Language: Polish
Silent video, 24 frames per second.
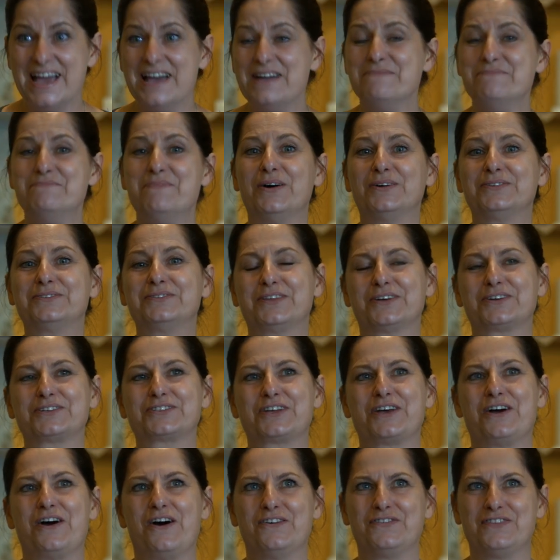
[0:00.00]
bo to,
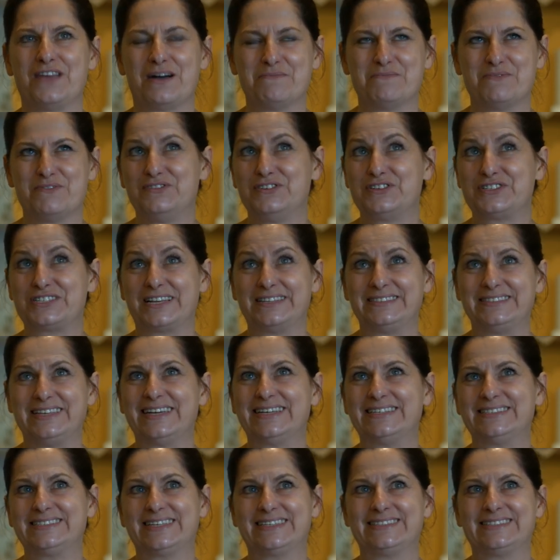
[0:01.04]
że ona mówi, że nie
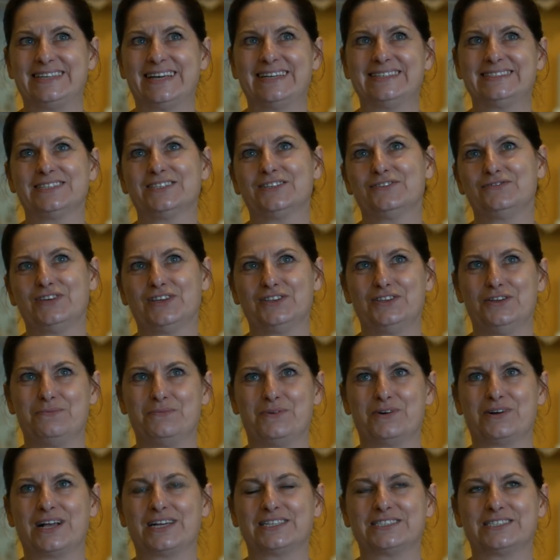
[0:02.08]
chce, nie chce, to
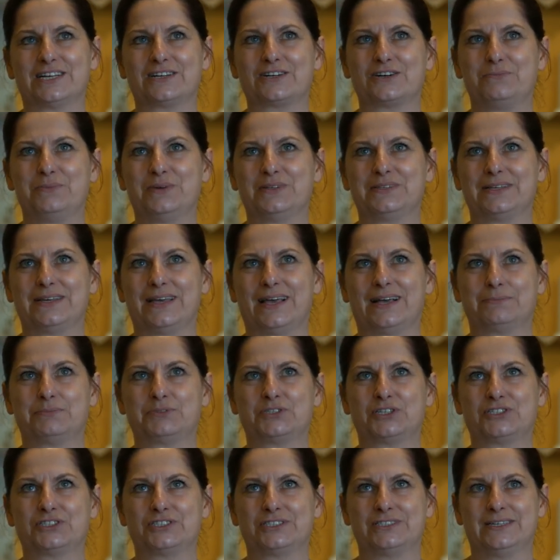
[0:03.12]
wiadomo, każda kobieta jak
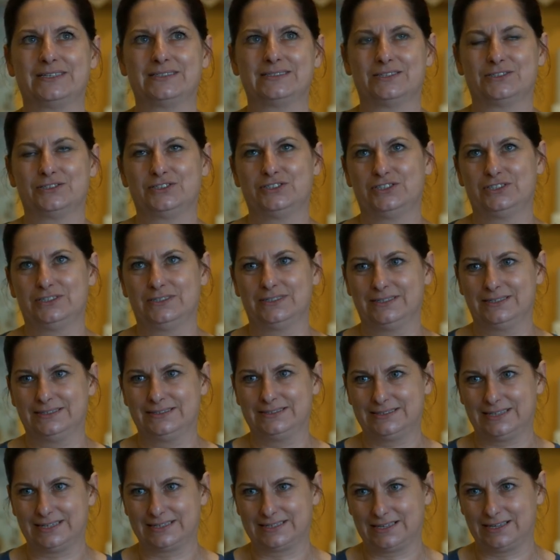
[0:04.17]
przeżyje coś e,
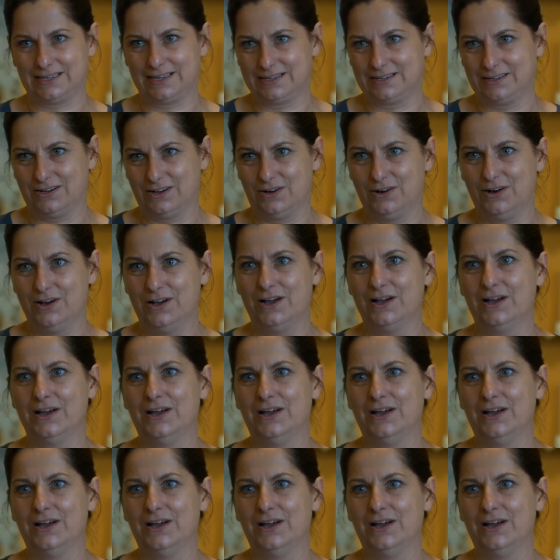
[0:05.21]
takiego,